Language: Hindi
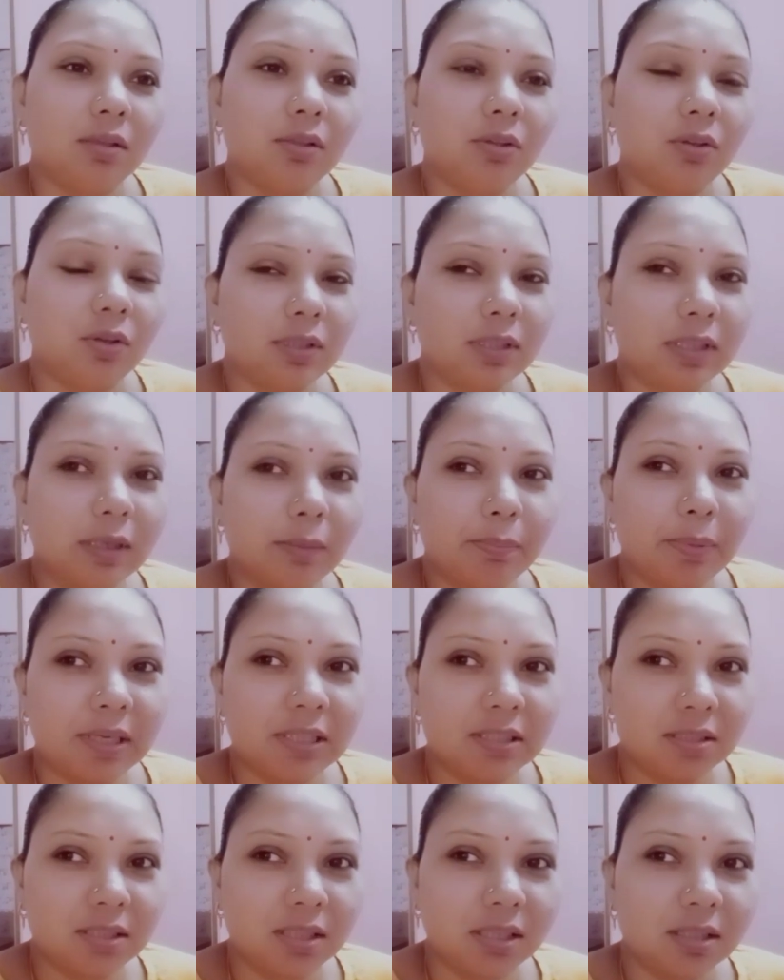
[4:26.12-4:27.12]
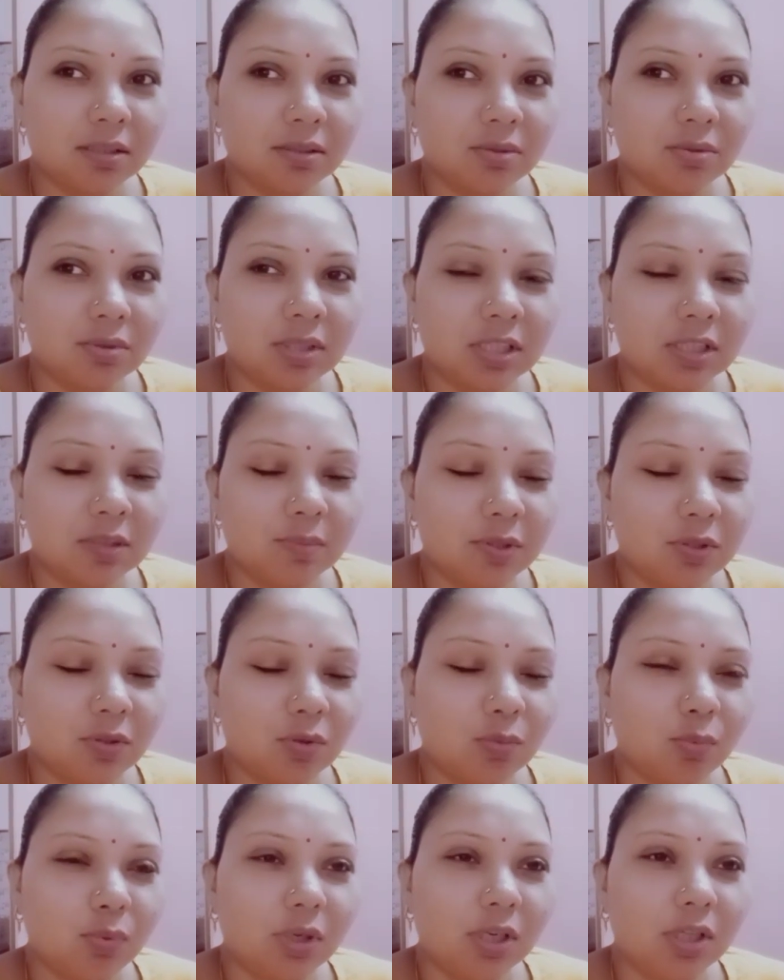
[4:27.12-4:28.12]
डॉक्टर के पास जाना सोचा हस्बैंड
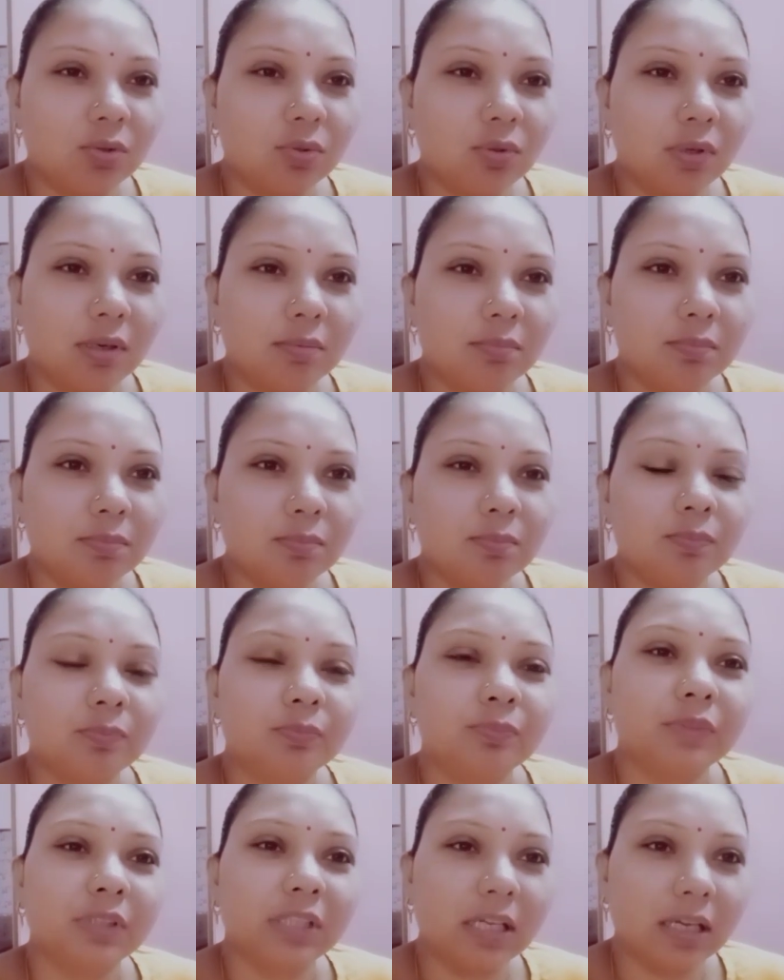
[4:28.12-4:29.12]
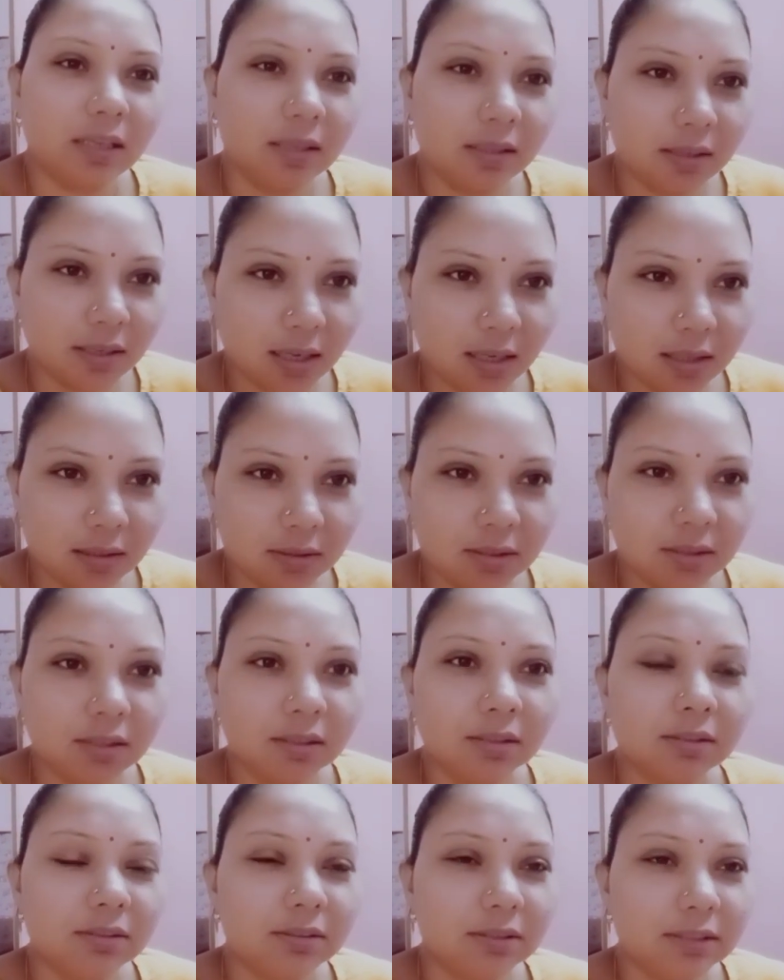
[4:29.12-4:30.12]
को बोला तो हम कल रात
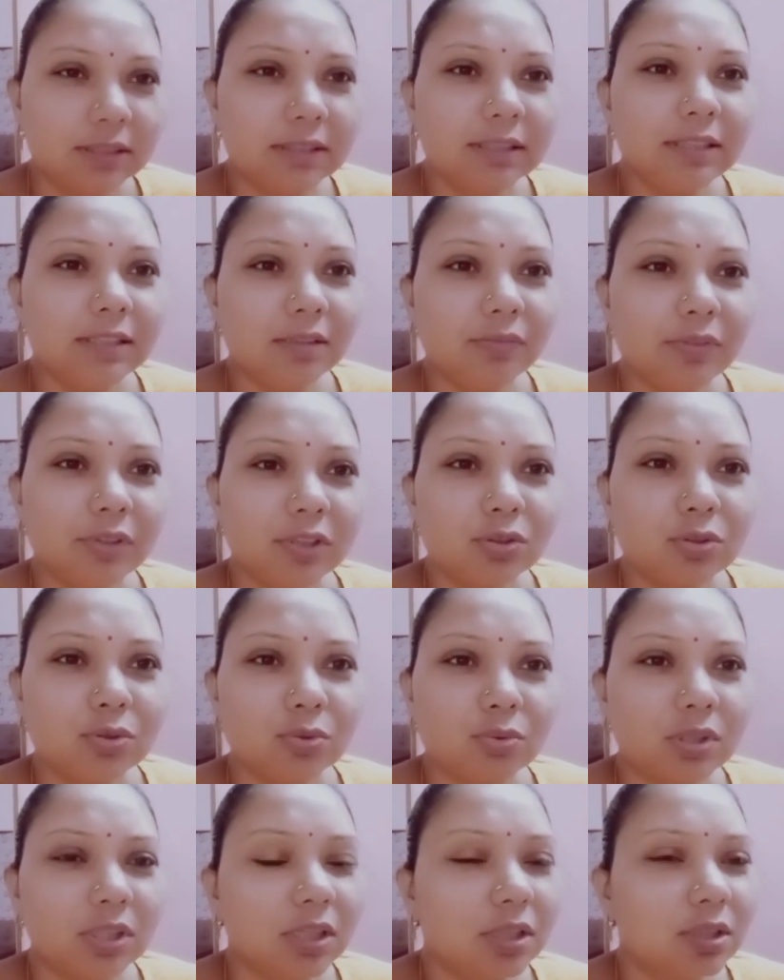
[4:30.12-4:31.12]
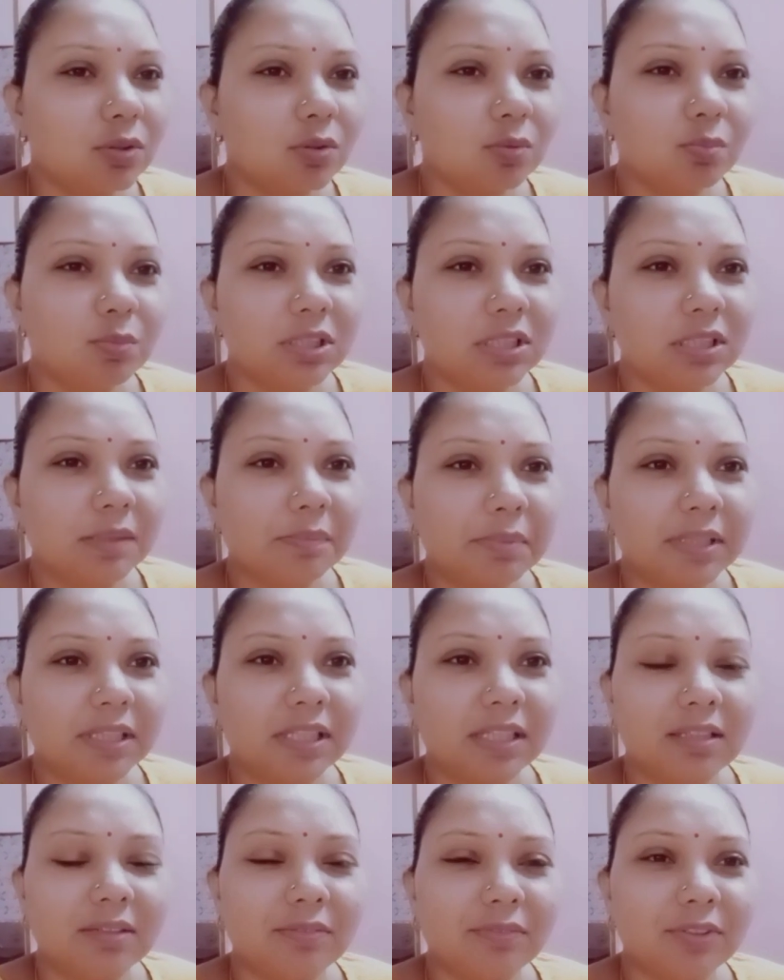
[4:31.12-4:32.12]
जिस दिन ये वीडियो शूट कर रही हूँ मुझे नहीं
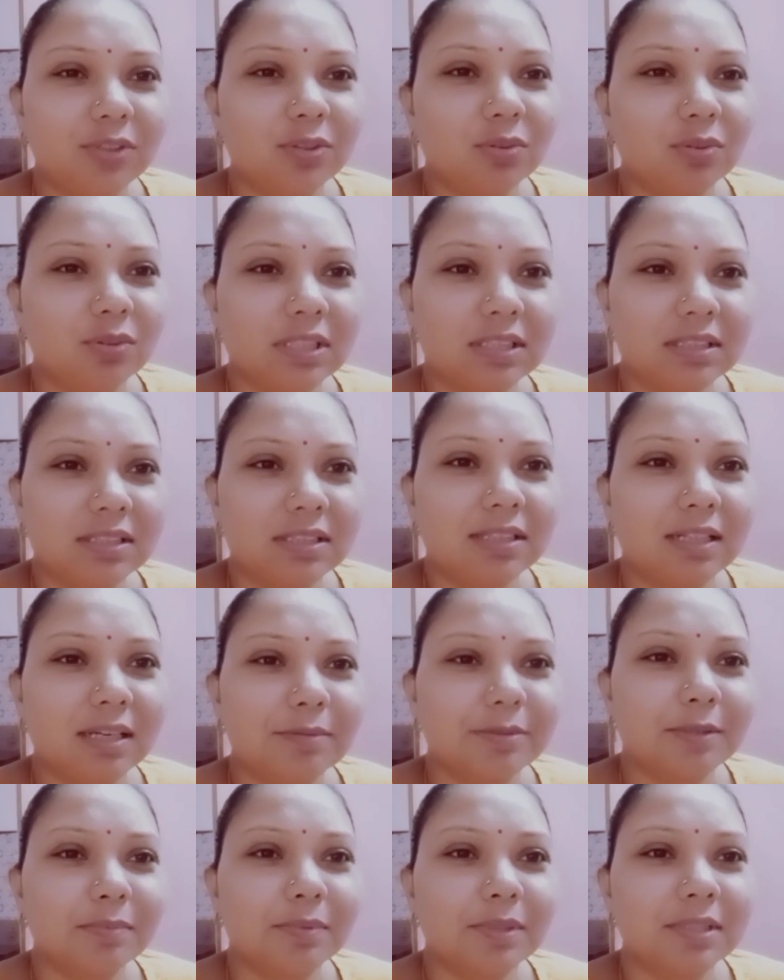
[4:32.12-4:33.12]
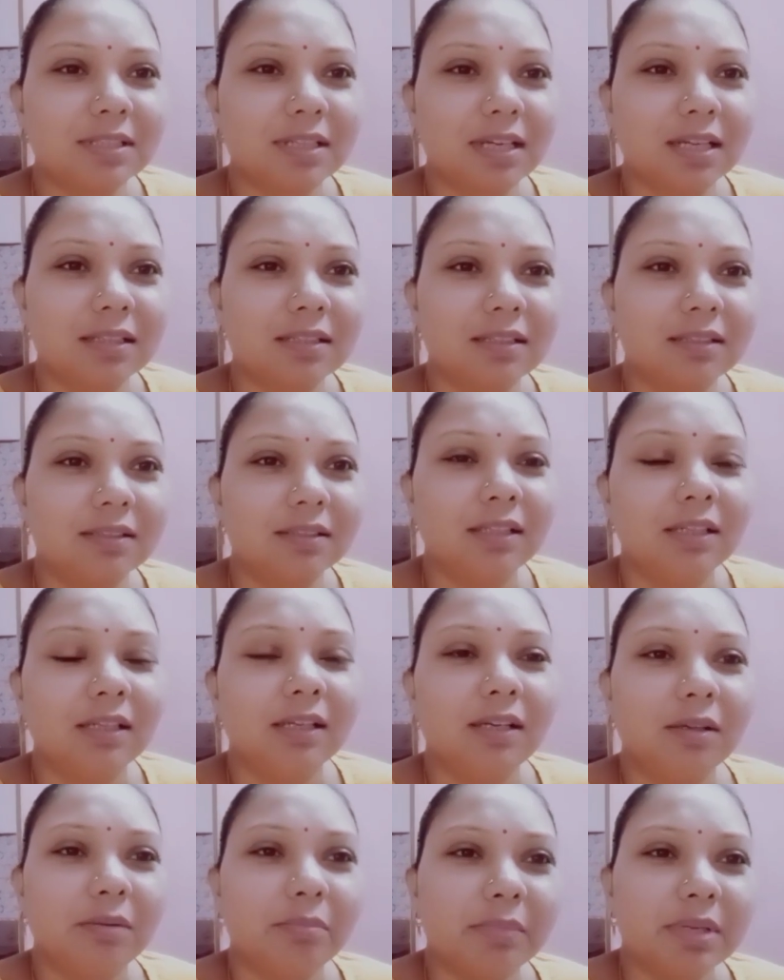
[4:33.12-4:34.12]
पता ये वीडियो किस दिन आप सबके साथ
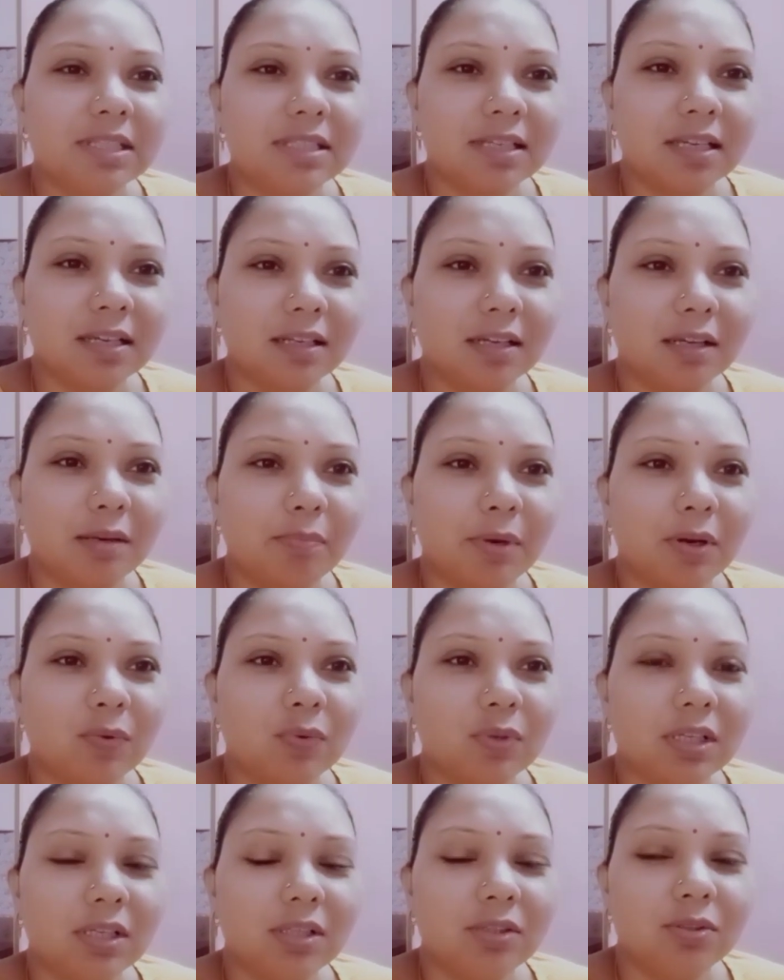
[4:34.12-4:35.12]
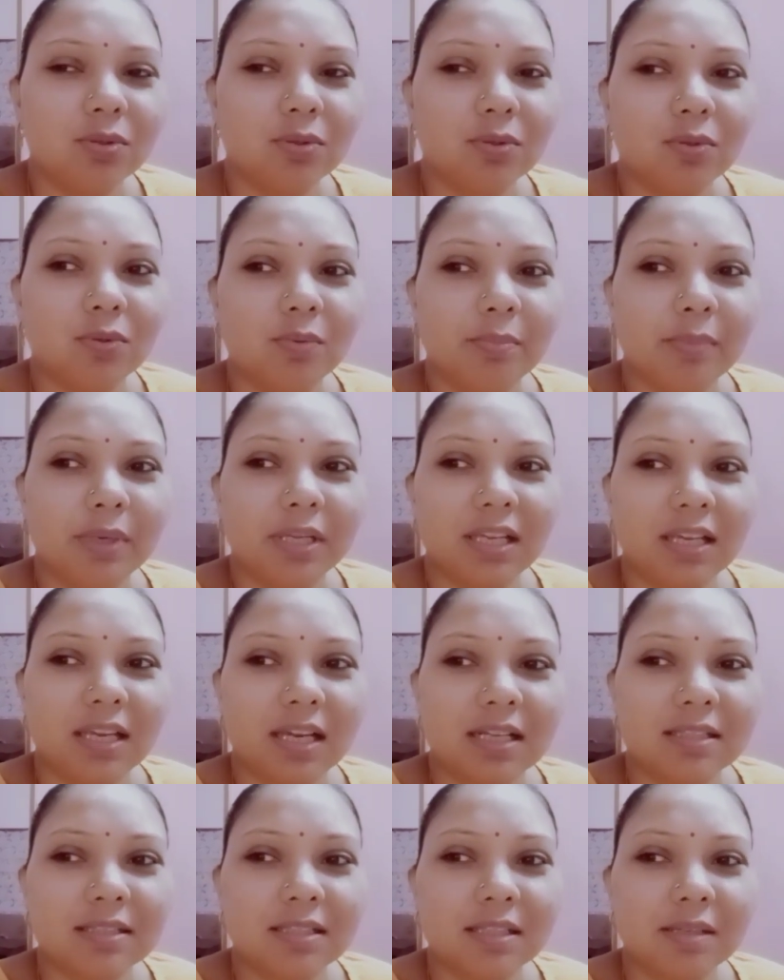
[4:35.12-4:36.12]
मैं शेयर कर पाऊँगी तो मेरे
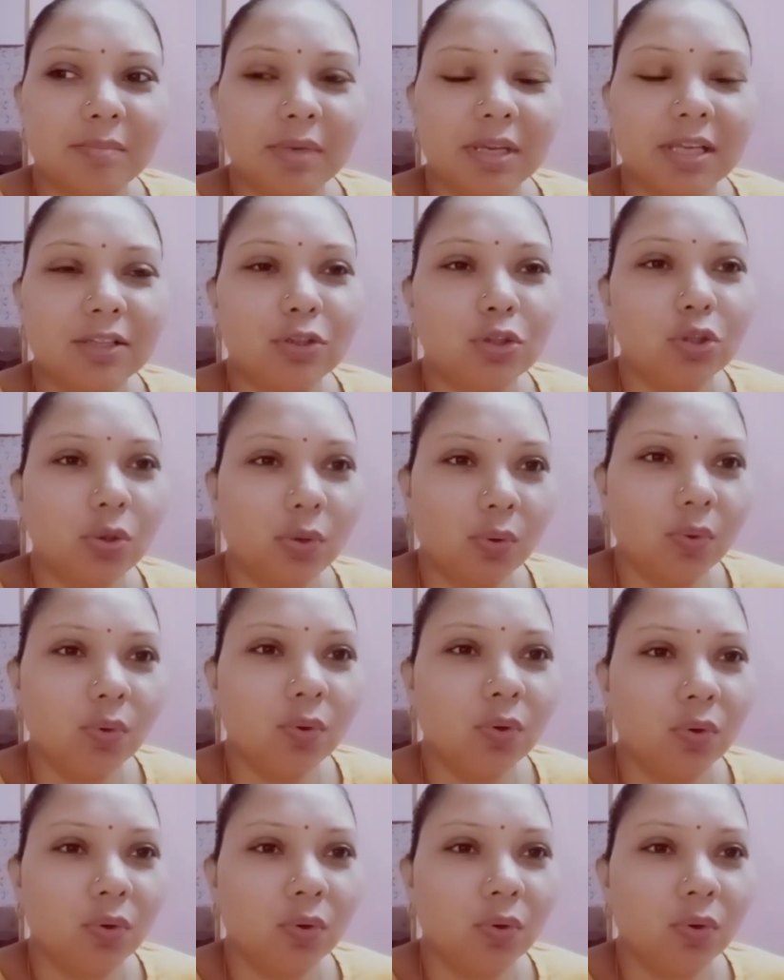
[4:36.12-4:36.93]
ख्याल से मैं दो